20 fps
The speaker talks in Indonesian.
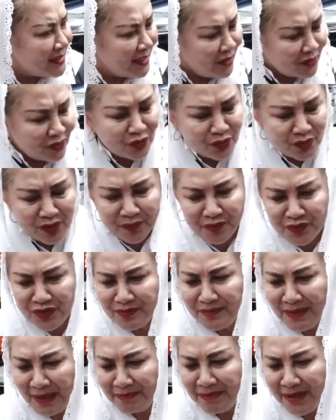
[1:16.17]
salah atau
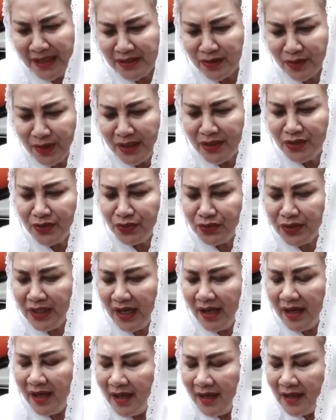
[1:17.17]
2019 itu kan
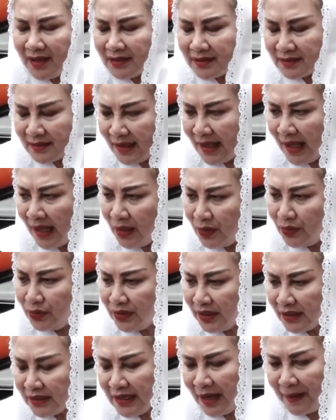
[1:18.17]
sudah iya. selalu
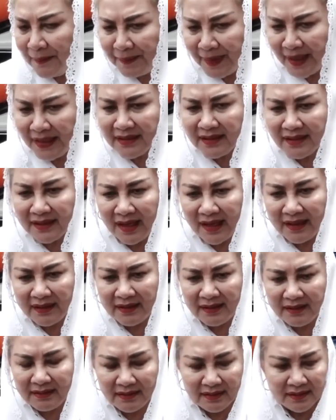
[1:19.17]
terdampak dengan
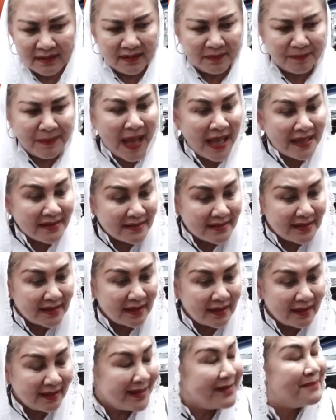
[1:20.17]
uh,
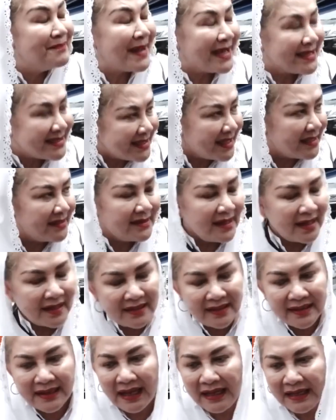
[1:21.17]
banjir limpasan
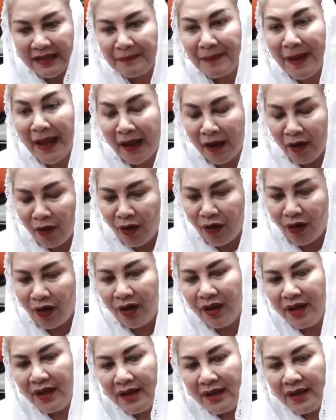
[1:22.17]
dari Kali Pengkol.